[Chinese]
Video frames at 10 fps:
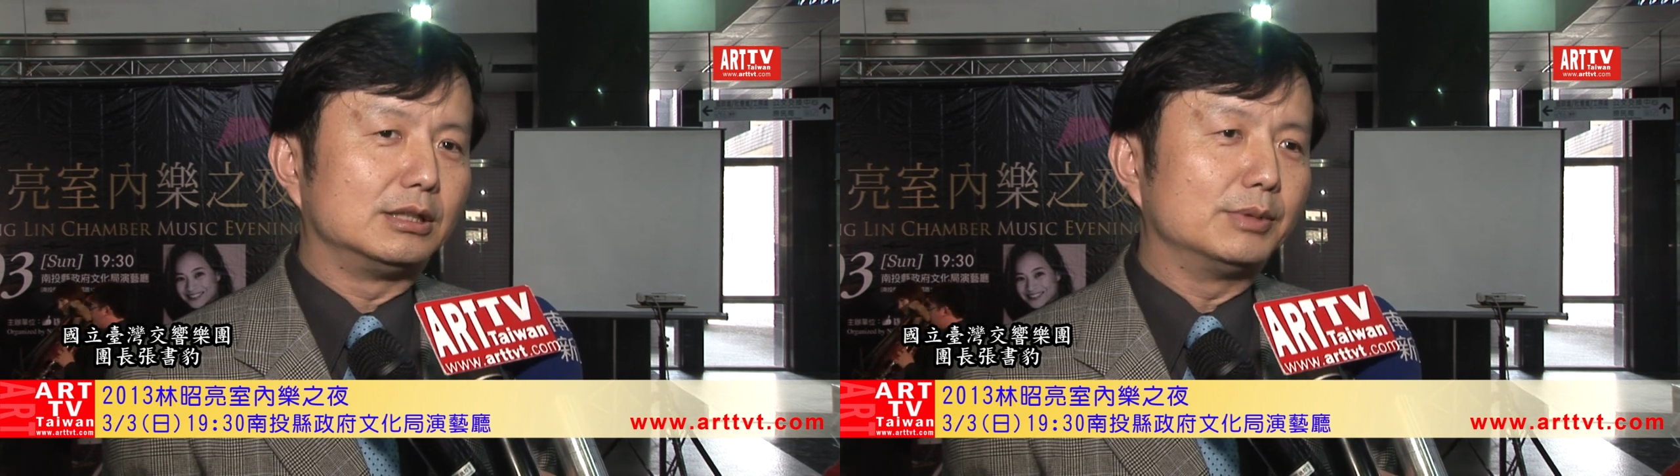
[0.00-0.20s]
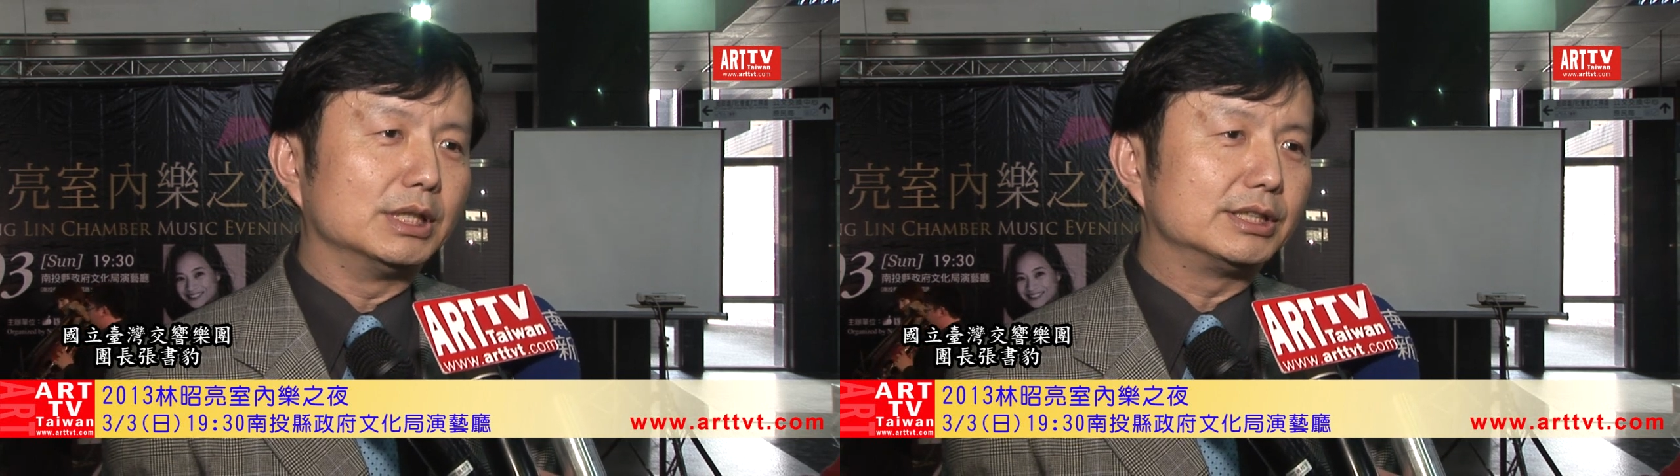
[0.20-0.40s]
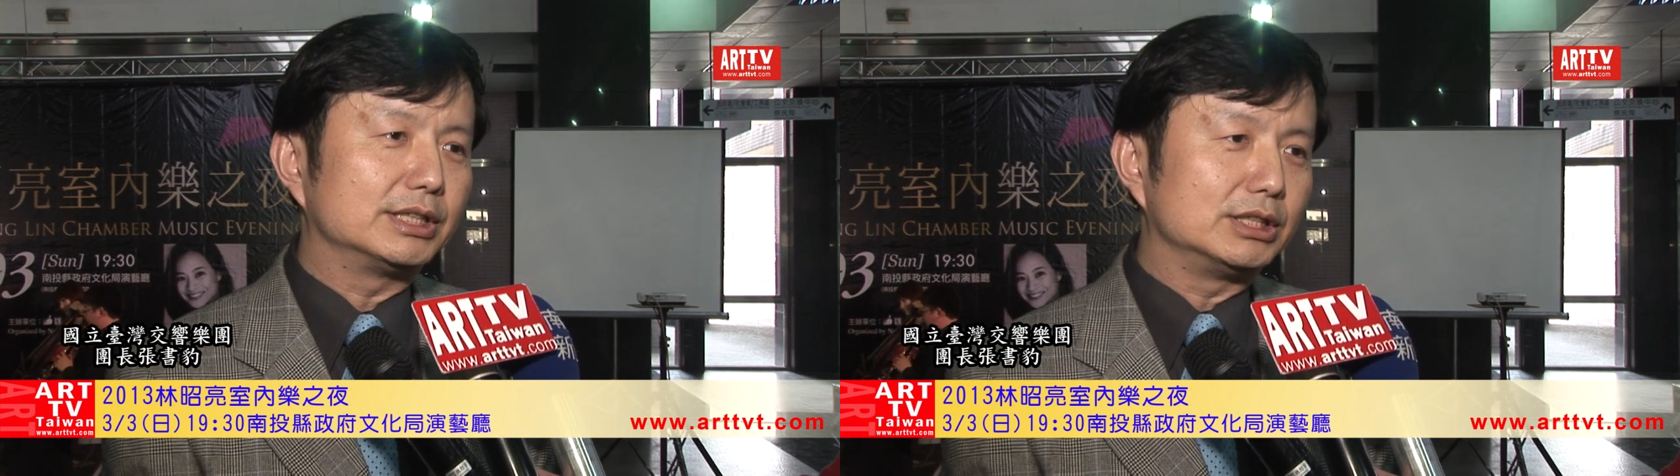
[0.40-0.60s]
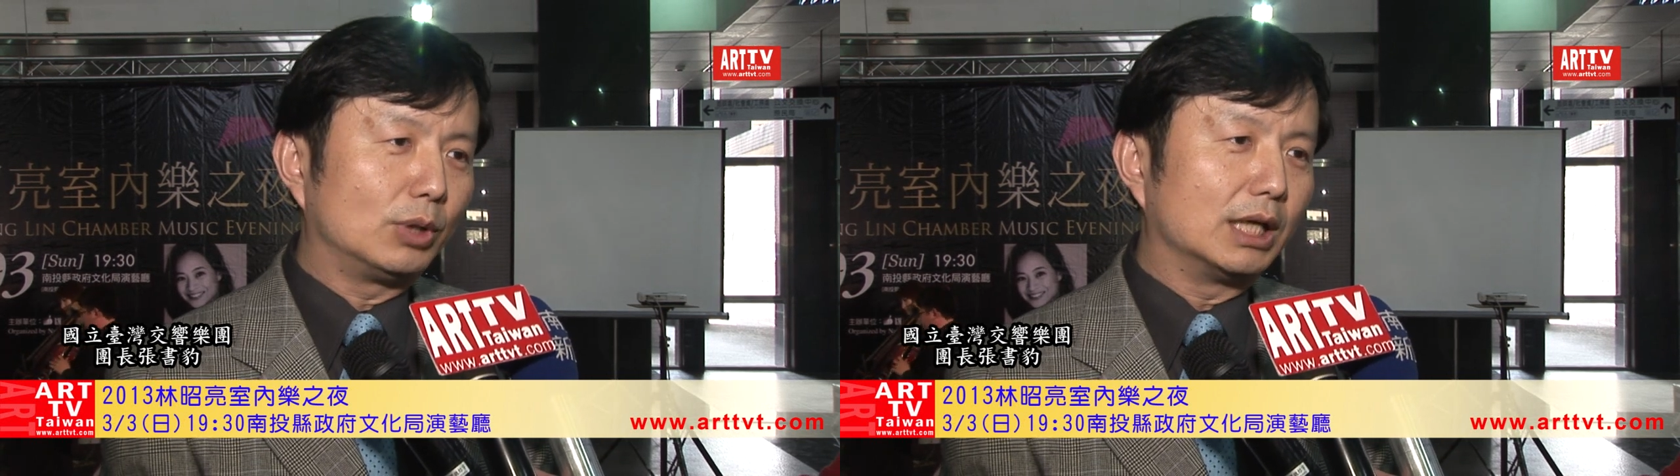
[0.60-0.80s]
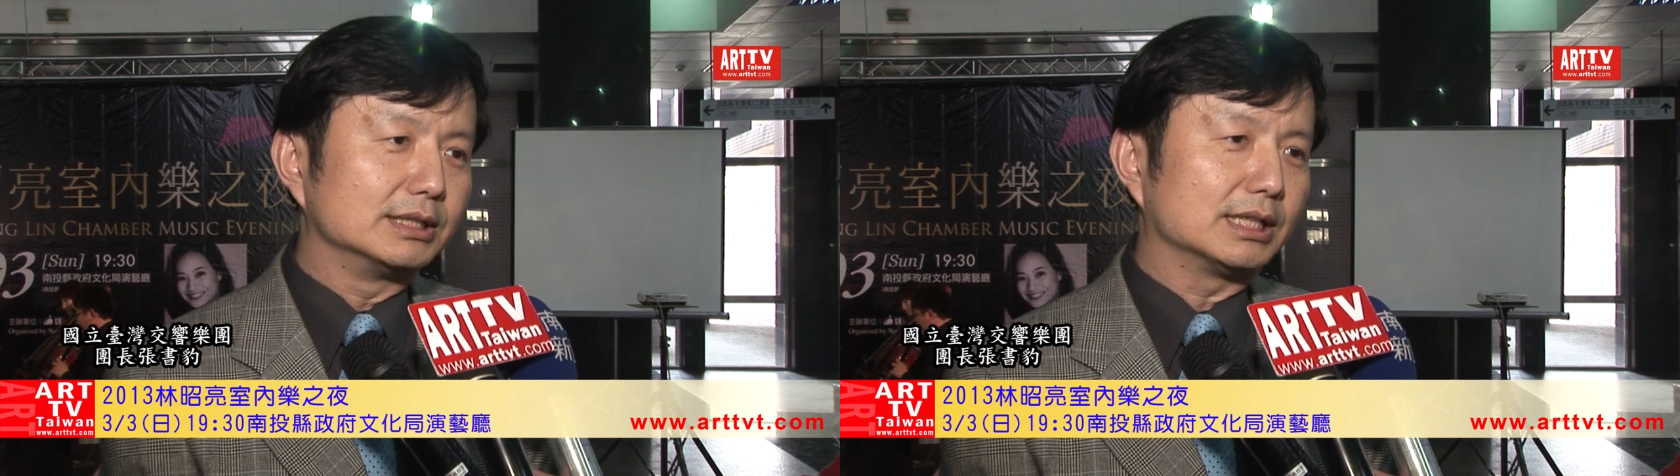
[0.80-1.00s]
我们很希
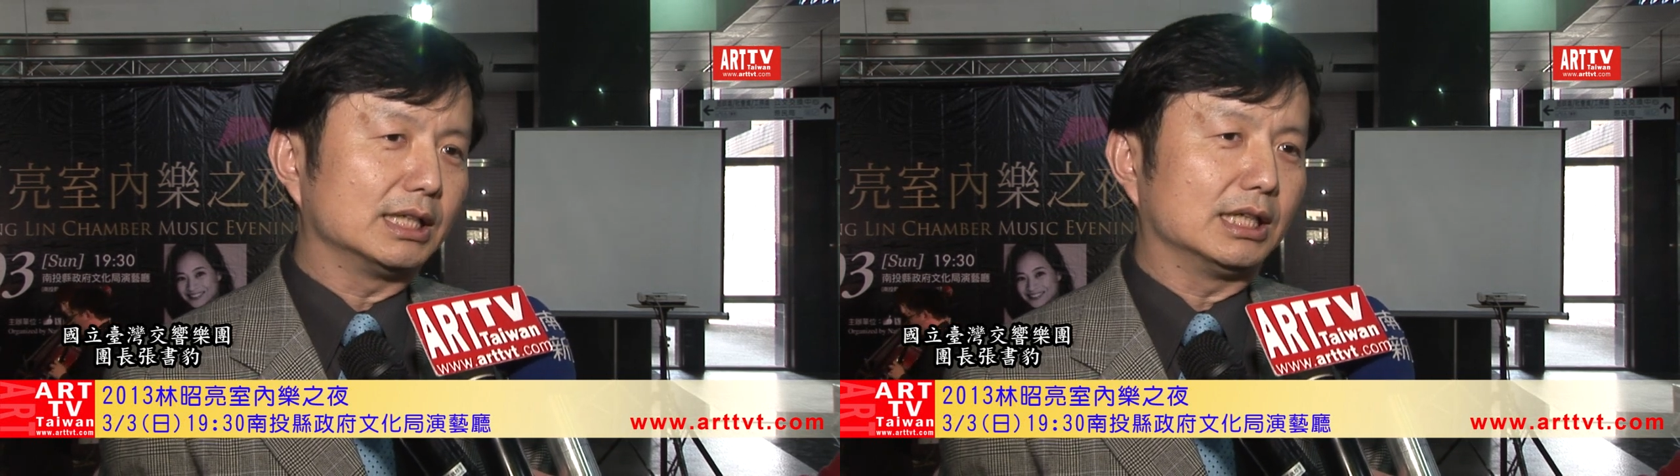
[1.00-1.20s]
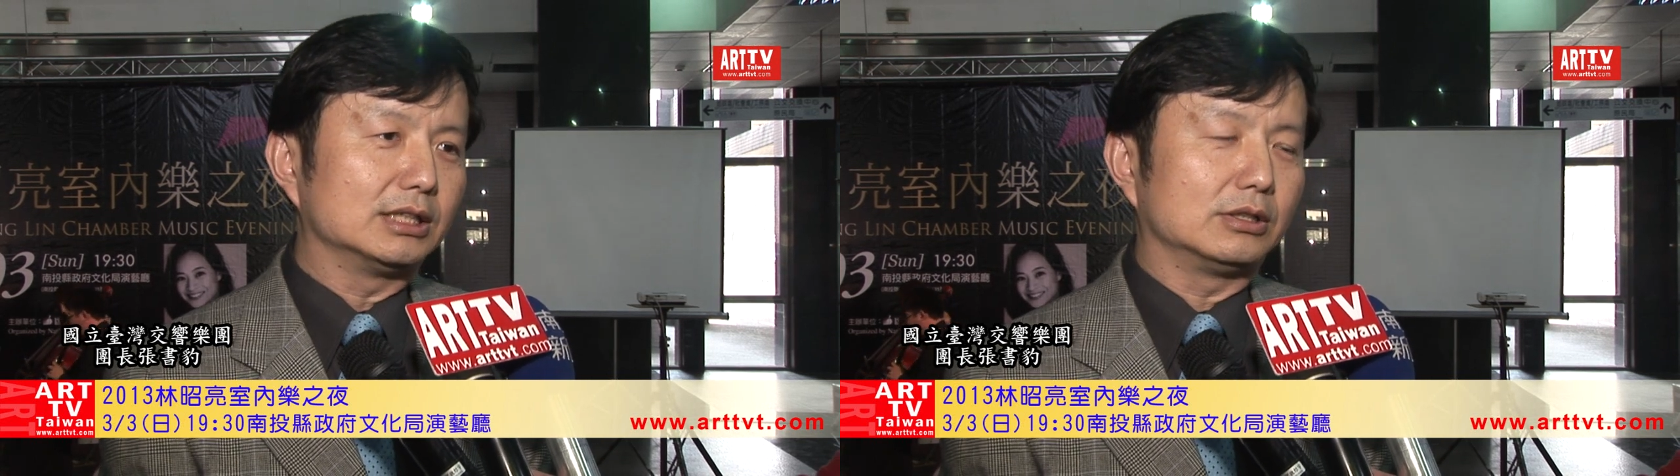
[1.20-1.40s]
望在南